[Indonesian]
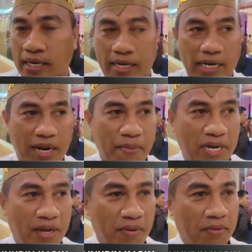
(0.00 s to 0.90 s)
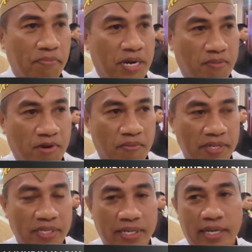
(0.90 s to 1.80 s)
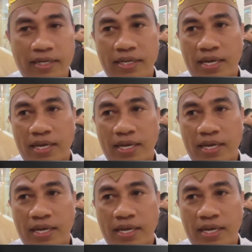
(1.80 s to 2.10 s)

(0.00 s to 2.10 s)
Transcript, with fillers: Gerindra menang, Prabowo Presiden